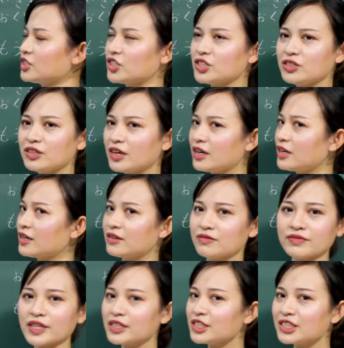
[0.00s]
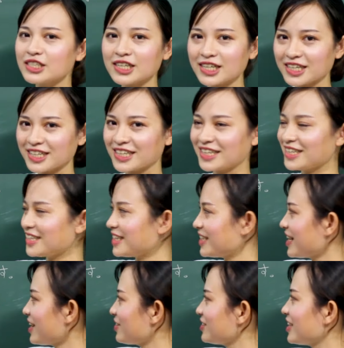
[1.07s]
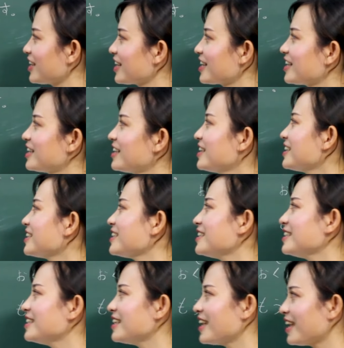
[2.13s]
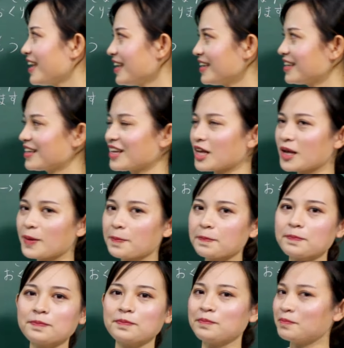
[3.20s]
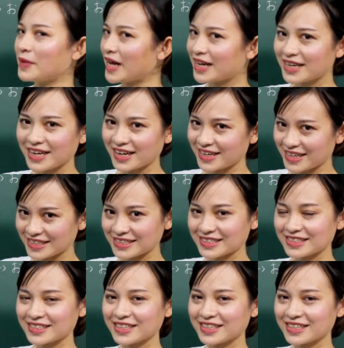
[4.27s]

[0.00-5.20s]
Chưa, vẫn chưa. Nào nhỉ? Iie mada desu.